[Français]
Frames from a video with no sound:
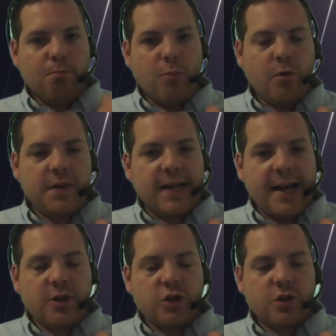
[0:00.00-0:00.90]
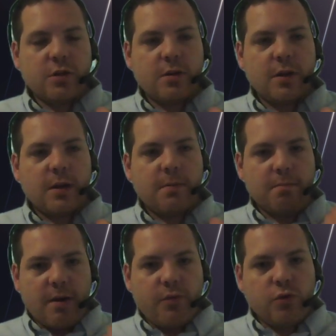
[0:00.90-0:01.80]
mon visage,
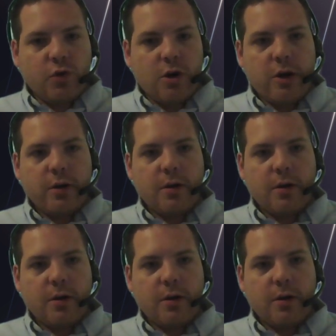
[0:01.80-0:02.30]
ma photo,